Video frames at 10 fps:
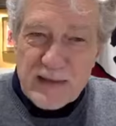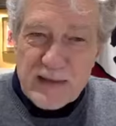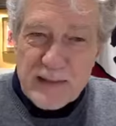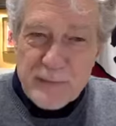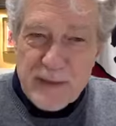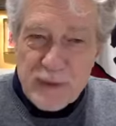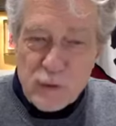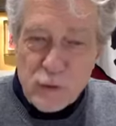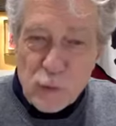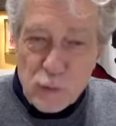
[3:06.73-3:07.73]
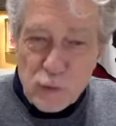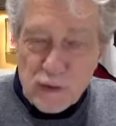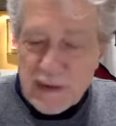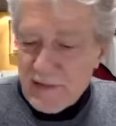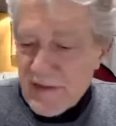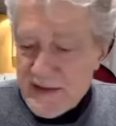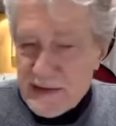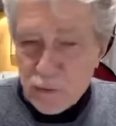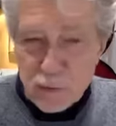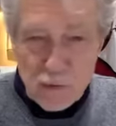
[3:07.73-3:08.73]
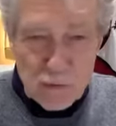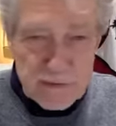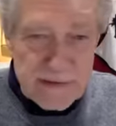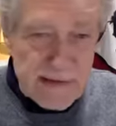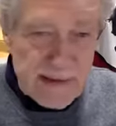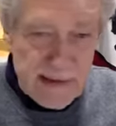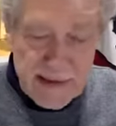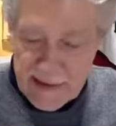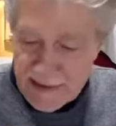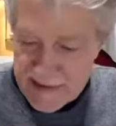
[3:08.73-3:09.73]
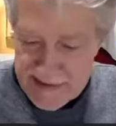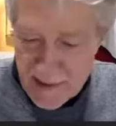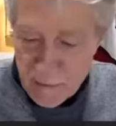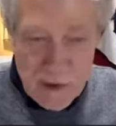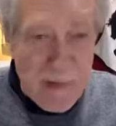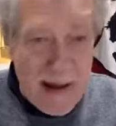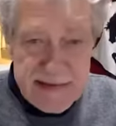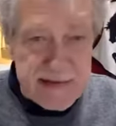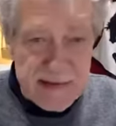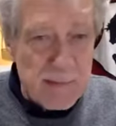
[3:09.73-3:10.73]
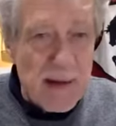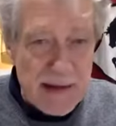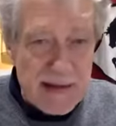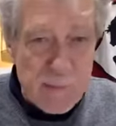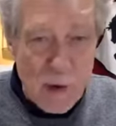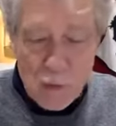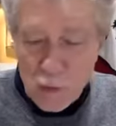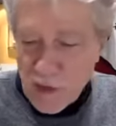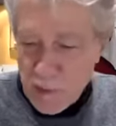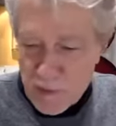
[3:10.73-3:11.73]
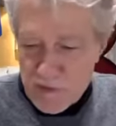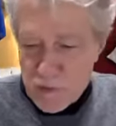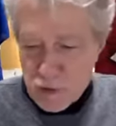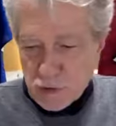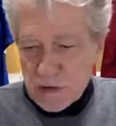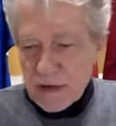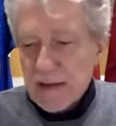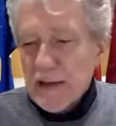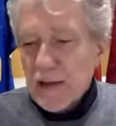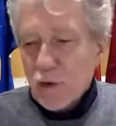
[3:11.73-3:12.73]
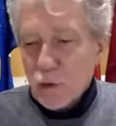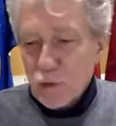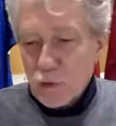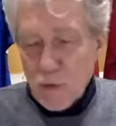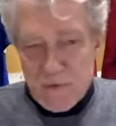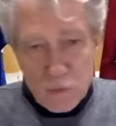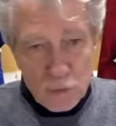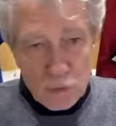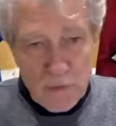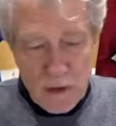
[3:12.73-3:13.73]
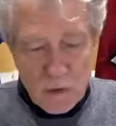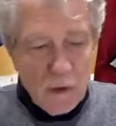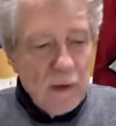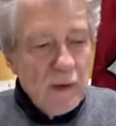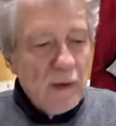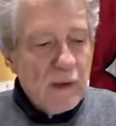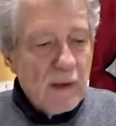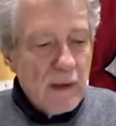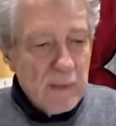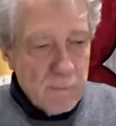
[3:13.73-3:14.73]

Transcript: del periodo 1, della fase 1, vuol dire che siamo rimasti, rimarremo ancora i prossimi giorni con questo numero eh,